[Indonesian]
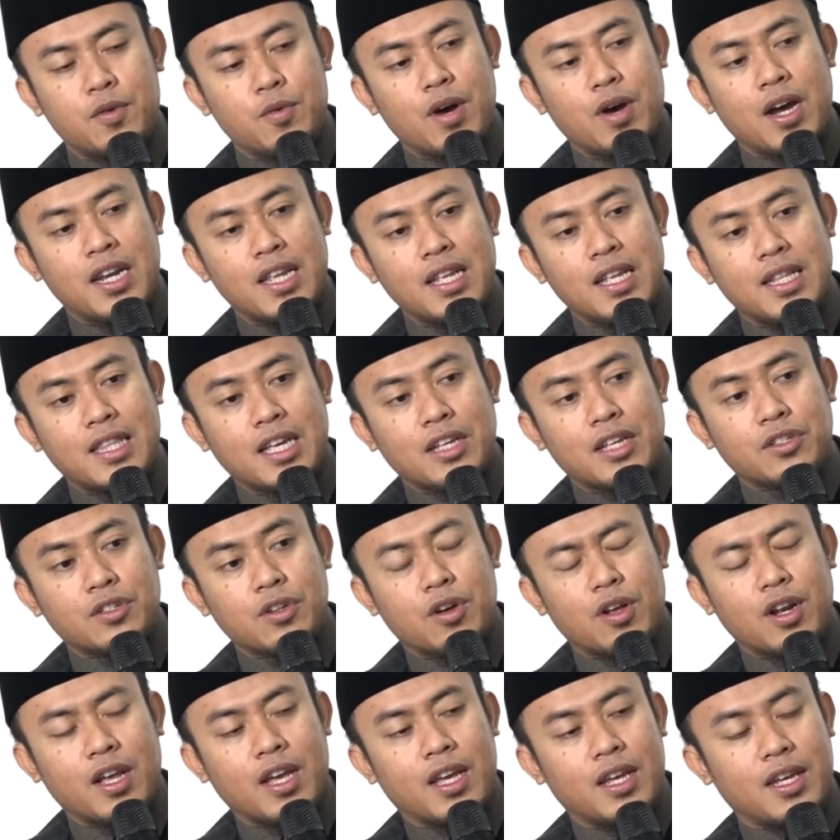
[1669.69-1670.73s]
wanita
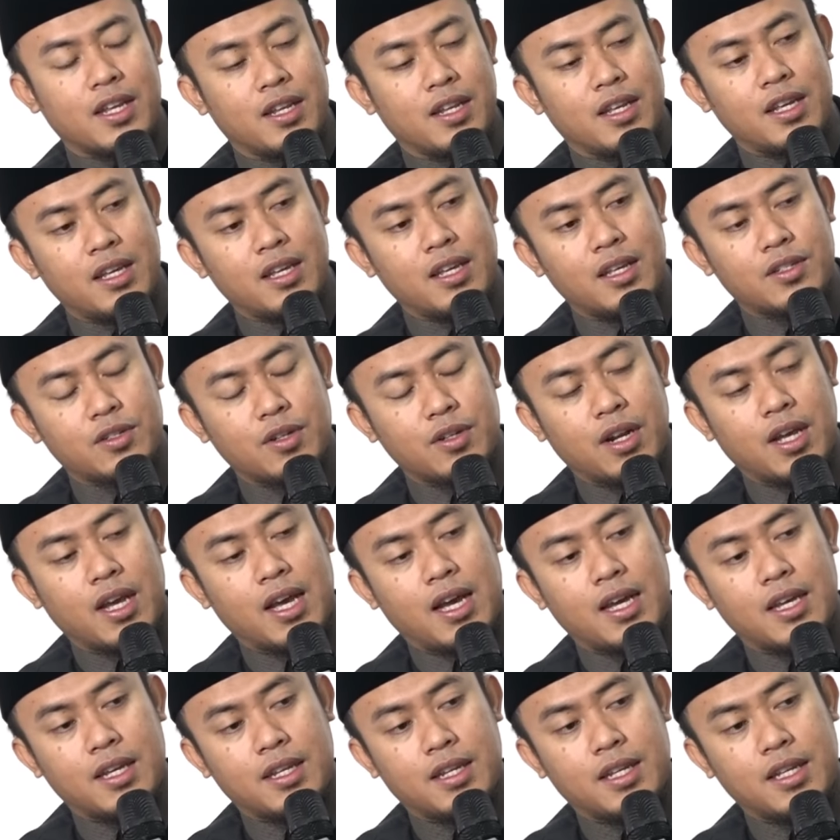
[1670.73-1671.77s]
soleh ini,
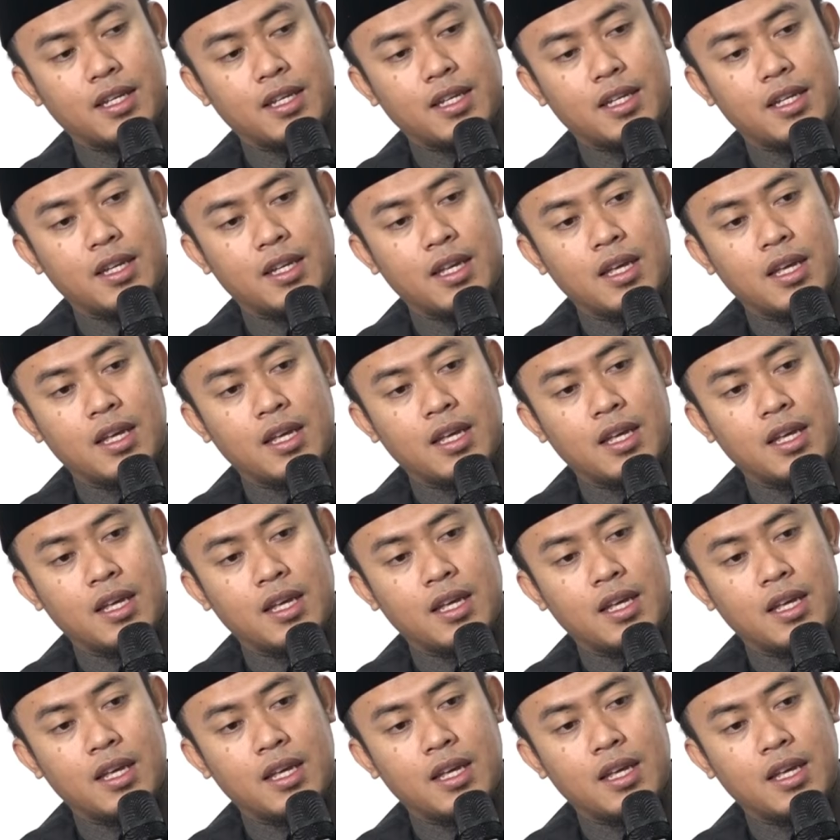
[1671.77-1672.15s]
soleha ini,